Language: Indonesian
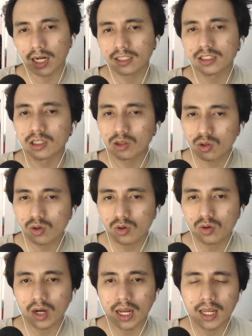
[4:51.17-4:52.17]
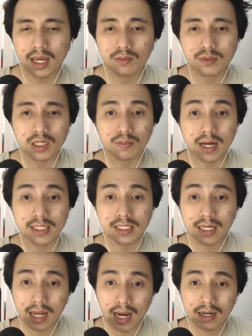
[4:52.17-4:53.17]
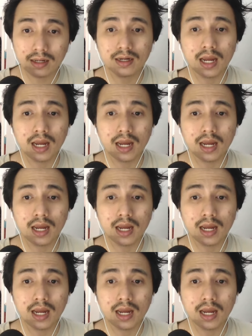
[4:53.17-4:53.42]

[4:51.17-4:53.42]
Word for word: gratis itu kalian bisa menghasilkan